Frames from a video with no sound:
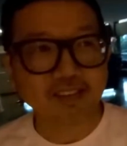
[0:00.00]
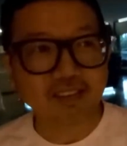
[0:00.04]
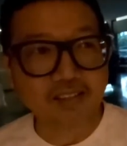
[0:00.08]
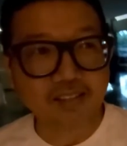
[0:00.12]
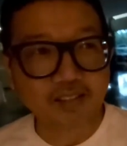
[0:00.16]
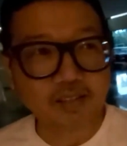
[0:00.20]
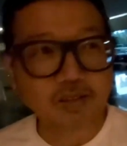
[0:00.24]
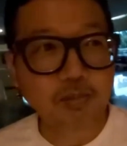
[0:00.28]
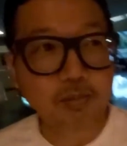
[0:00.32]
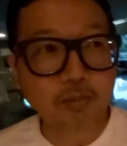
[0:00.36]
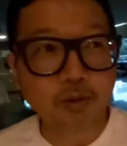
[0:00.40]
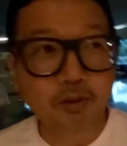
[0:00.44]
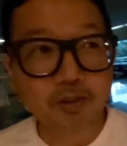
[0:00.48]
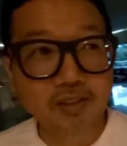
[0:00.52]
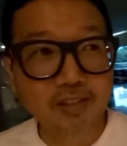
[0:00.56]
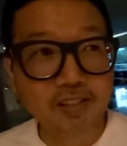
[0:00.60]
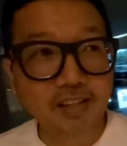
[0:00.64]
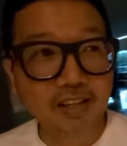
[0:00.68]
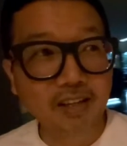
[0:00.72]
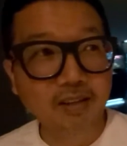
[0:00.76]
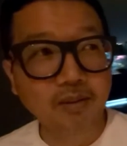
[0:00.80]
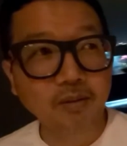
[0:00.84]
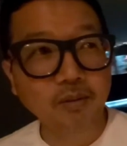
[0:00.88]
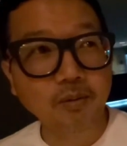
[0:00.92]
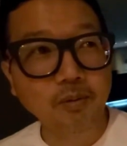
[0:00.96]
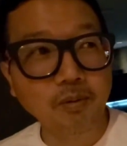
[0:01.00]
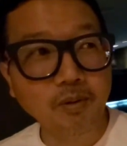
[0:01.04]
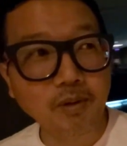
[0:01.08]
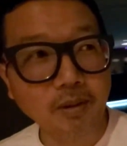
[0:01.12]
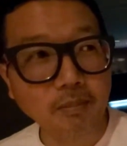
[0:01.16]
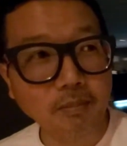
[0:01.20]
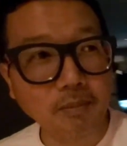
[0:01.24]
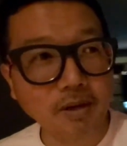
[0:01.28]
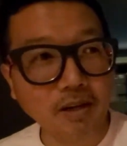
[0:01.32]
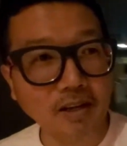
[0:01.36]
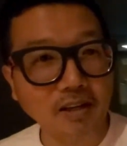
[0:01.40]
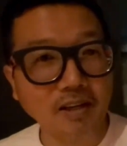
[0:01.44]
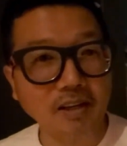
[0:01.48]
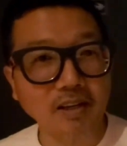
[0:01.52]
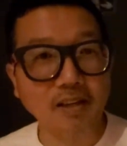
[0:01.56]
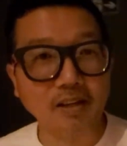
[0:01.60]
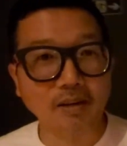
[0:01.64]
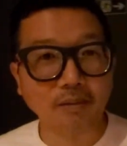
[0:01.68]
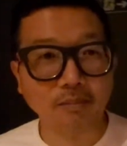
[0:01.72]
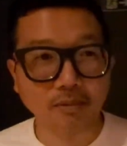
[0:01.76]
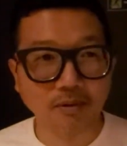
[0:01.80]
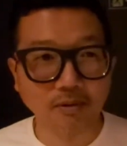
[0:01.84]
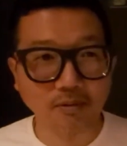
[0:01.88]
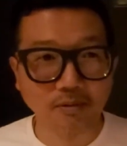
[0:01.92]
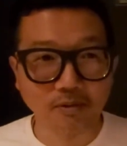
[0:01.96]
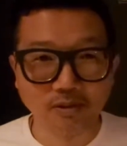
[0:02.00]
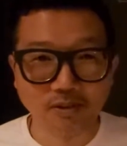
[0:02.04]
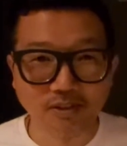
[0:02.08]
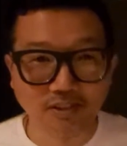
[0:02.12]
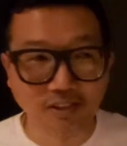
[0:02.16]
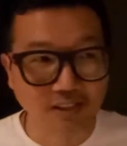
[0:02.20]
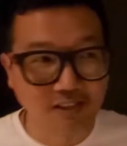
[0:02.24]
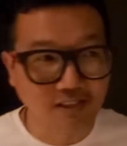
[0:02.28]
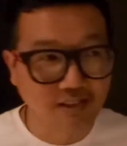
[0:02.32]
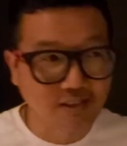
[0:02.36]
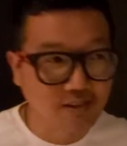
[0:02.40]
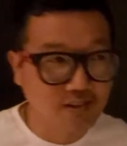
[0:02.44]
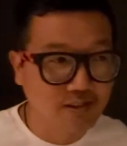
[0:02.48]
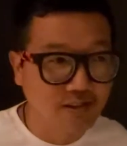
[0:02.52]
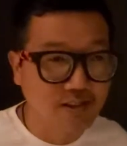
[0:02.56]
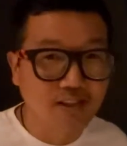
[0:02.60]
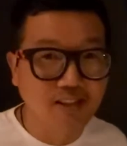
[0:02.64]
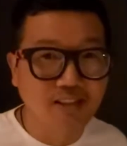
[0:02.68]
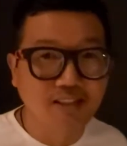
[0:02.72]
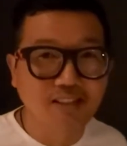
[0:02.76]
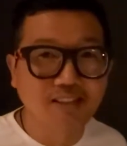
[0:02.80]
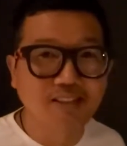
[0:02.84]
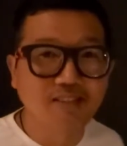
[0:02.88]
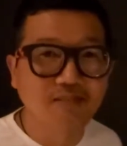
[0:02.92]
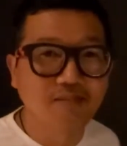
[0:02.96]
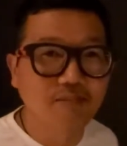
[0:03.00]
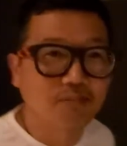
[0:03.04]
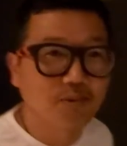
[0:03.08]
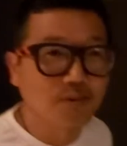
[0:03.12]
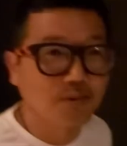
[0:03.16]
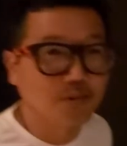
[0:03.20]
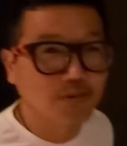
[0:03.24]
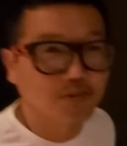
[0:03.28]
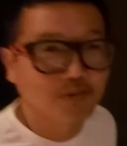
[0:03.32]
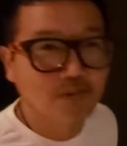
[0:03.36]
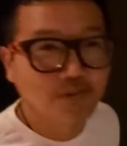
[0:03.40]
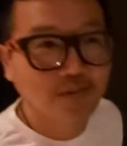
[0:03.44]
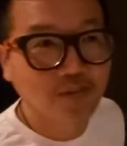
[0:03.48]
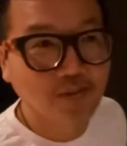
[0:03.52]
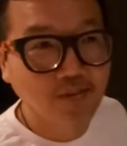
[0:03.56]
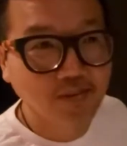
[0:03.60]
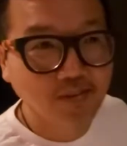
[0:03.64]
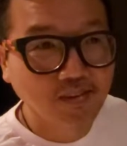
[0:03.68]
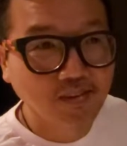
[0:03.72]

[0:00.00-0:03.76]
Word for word: Deixa eu mostrar aqui um lugar bacana para vocês. Ai, pronto.